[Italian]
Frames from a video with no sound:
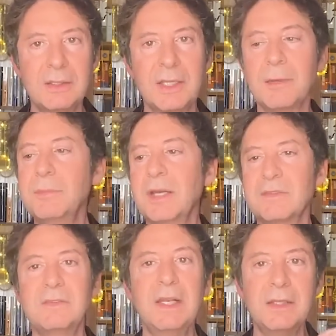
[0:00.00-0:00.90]
di cambiare
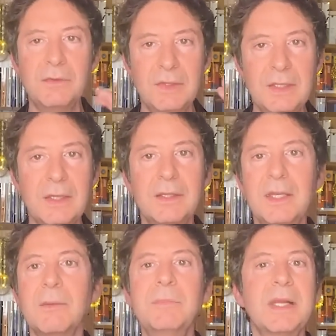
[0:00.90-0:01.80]
stile di vita, di
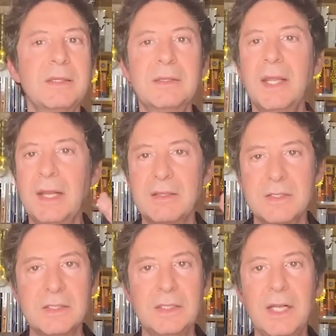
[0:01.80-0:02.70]
cambiare interessi,